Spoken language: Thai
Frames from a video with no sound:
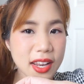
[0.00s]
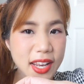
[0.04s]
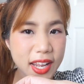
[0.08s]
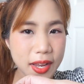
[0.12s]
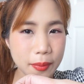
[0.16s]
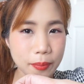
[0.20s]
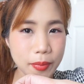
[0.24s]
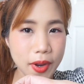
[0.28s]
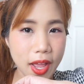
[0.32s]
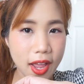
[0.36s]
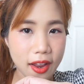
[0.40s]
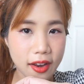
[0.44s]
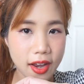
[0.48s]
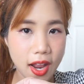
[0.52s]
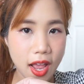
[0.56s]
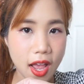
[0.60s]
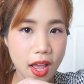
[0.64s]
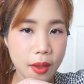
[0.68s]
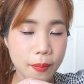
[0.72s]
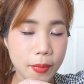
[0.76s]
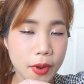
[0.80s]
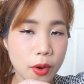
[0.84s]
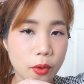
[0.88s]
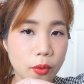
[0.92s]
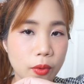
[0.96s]
ลิปไหนทา
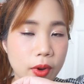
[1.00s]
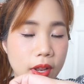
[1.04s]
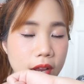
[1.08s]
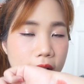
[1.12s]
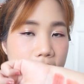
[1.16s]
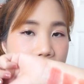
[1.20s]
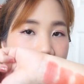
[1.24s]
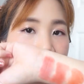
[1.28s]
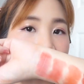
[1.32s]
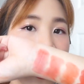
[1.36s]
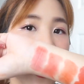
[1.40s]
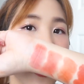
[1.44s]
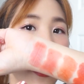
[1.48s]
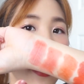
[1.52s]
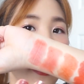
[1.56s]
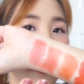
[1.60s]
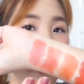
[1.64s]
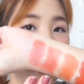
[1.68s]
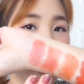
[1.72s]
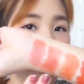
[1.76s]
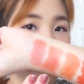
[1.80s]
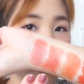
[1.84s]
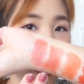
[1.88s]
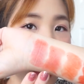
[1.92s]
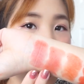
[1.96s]
ไปโรงเรียนได้
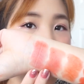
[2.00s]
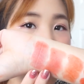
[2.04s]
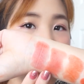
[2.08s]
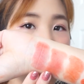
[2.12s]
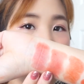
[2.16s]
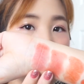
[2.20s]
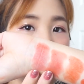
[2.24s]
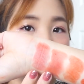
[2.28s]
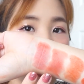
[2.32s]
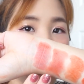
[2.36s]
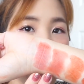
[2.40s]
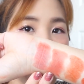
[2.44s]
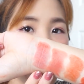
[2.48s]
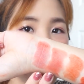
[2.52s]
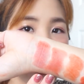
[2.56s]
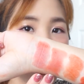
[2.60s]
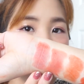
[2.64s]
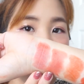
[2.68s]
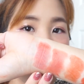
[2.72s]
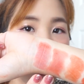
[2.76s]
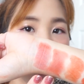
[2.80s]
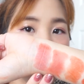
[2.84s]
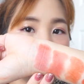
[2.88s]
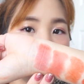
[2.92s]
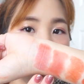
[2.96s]
เติ้งแนะนำว่าเป็น
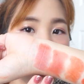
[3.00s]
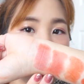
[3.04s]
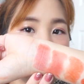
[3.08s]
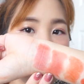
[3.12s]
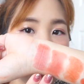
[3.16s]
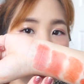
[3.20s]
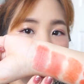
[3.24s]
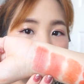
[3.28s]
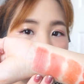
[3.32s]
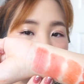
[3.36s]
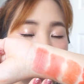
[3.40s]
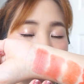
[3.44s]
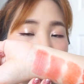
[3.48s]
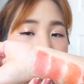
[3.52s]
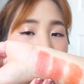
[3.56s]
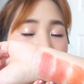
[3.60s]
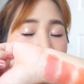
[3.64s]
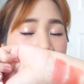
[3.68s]
2 ตัวนี้เลย